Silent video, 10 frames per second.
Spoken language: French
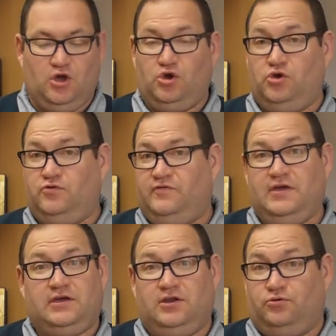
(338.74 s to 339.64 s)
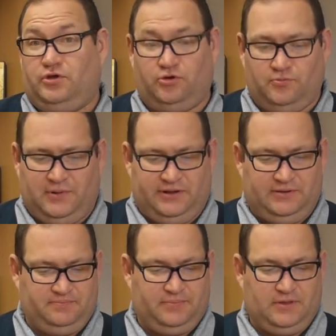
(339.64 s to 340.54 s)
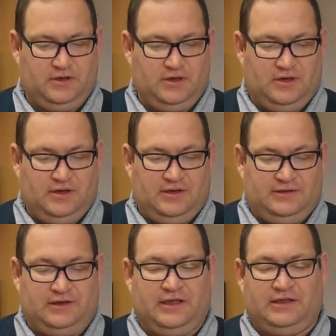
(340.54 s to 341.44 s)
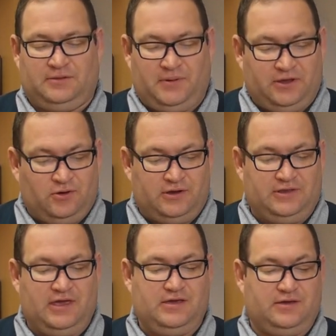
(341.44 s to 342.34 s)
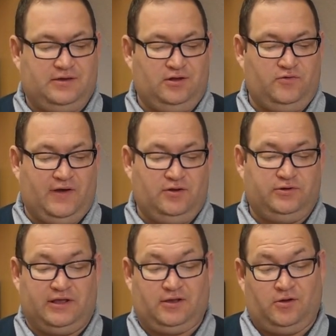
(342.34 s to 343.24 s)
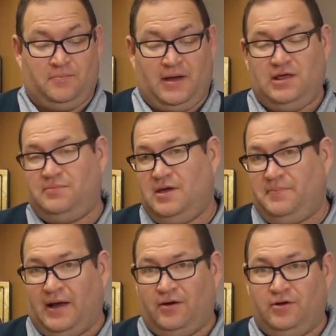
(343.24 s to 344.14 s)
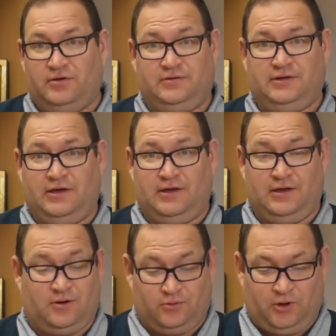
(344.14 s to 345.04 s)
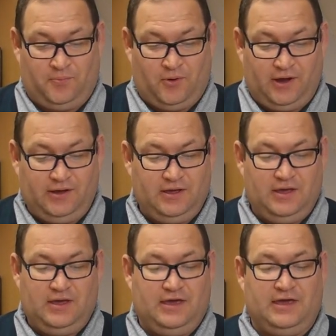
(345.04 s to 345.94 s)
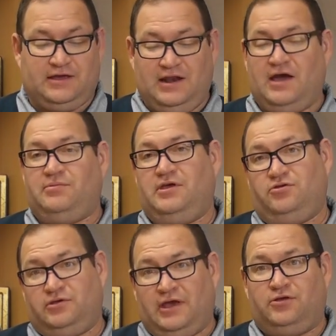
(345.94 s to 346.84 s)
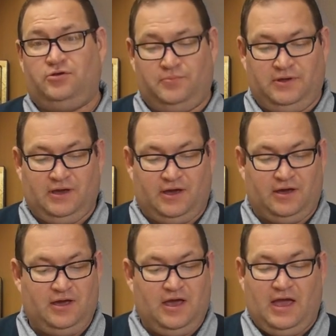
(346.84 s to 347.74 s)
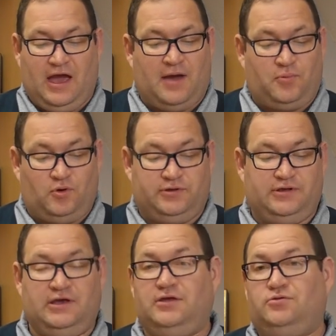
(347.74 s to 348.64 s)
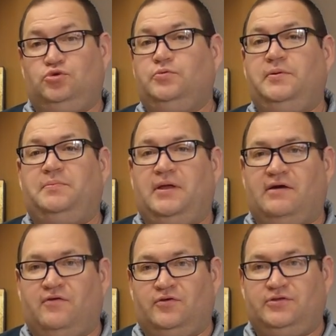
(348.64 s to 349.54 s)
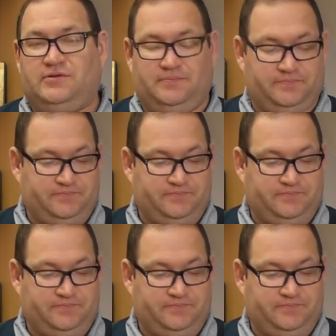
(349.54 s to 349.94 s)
une vie qui nous ennoblit. C'est à cette priorité qu'il lui valut d'être mal aimé par euh, ses contemporains et qu'il a amené jusqu'à subir un, procès tout pipé d'avance.